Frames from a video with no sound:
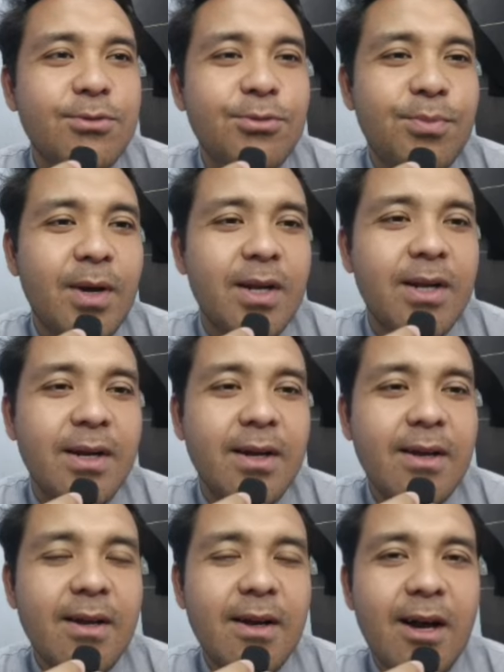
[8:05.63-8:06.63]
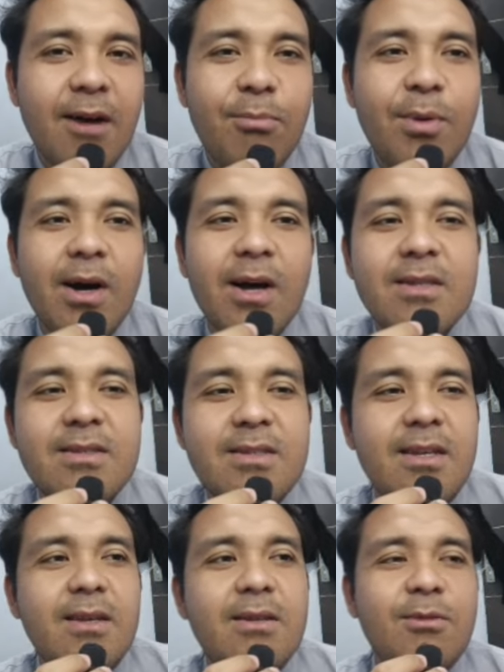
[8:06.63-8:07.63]
sumpah dah Apaan
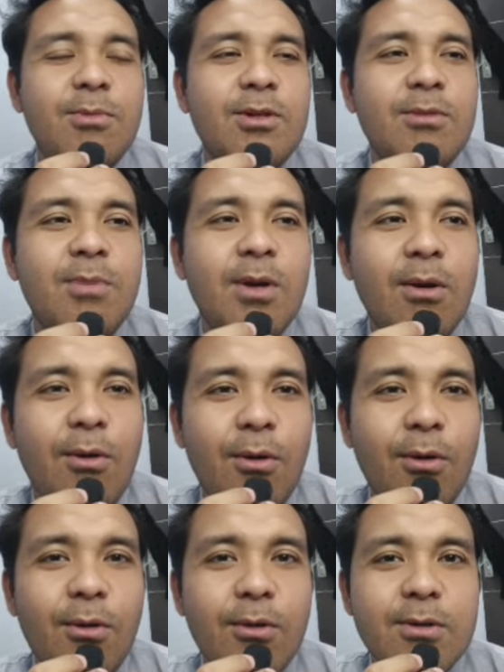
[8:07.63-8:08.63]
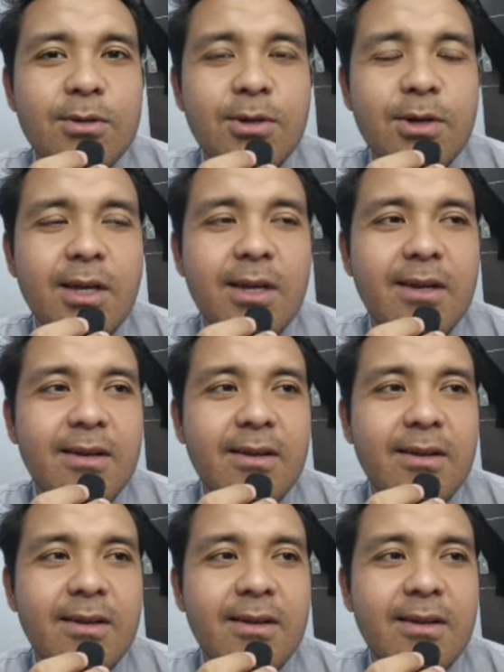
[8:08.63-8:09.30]
sih tiba-tiba lokot coy